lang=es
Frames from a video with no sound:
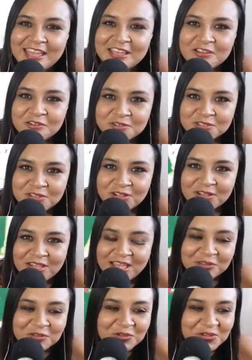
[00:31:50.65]
e incluso
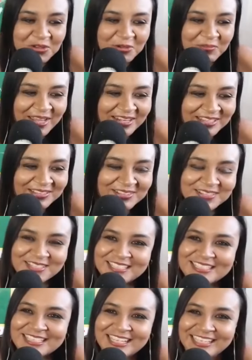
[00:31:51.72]
el, tuyo, Omar.
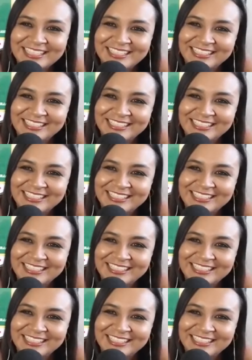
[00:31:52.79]
Entonces,